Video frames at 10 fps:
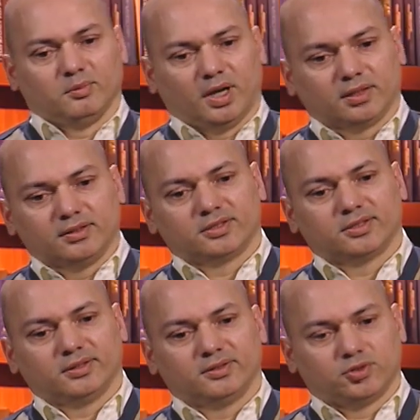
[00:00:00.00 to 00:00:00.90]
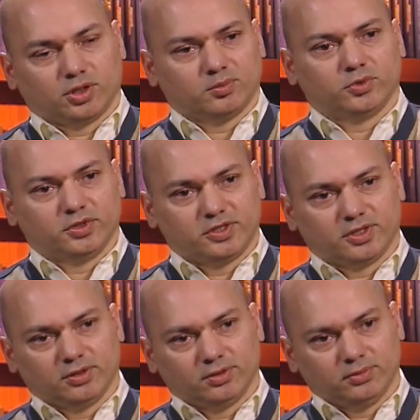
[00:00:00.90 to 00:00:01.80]
বাংলাদেশের জন্ম
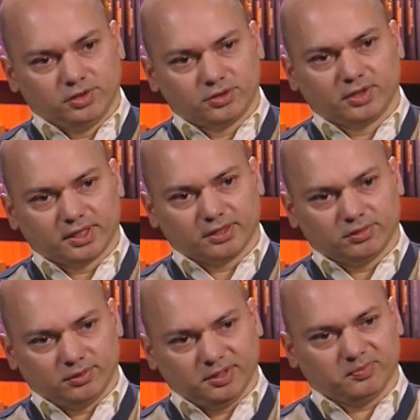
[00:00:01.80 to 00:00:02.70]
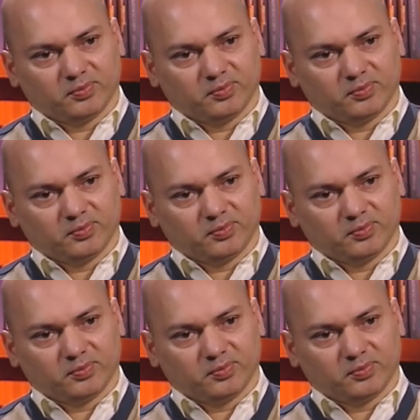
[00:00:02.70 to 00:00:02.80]
হয়েছিল উনিশশো একাত্তরে